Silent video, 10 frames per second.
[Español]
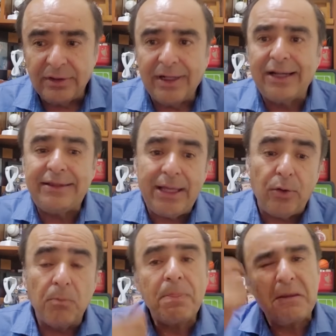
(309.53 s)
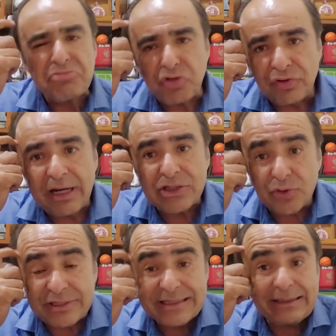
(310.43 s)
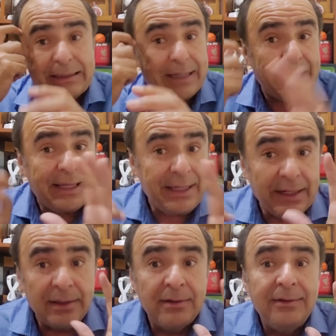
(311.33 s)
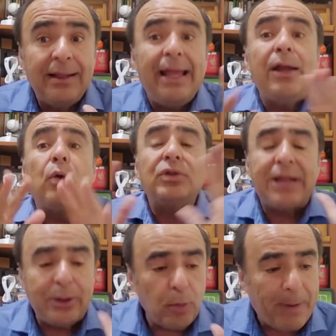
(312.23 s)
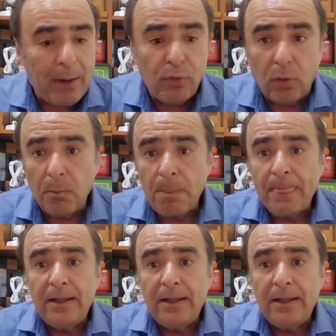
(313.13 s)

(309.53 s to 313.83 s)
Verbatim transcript: Reitero, son de las cosas que tendrá que ir encontrando Pauno.